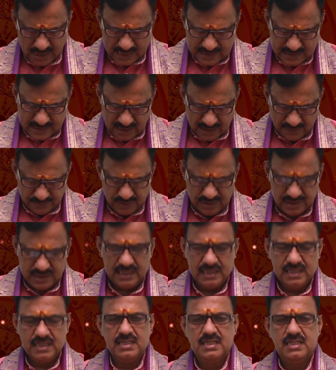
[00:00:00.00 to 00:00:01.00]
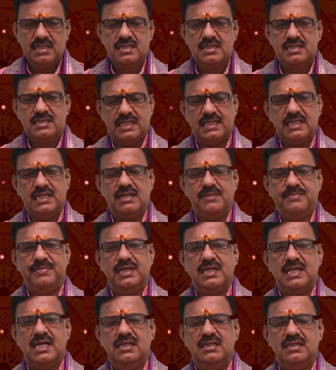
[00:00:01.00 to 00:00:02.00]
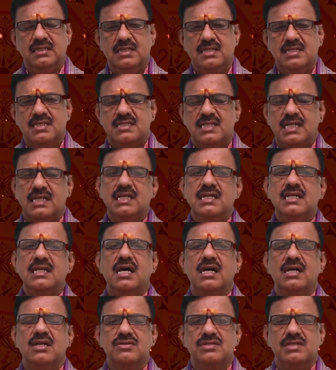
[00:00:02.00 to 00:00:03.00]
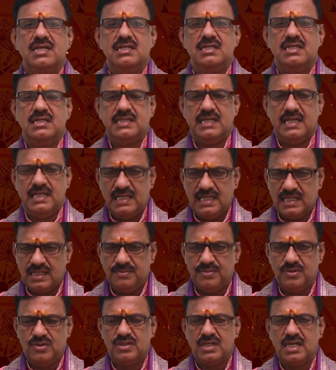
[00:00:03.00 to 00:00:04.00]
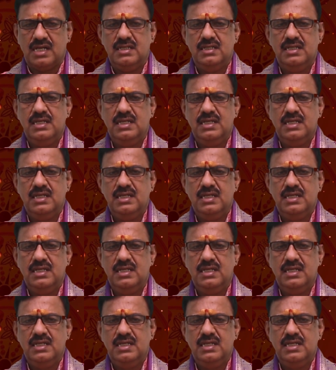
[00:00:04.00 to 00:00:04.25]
అస్థిర బుద్ధి శరీర పీడ సరైన ఆలోచనలు చేయలేకపోవట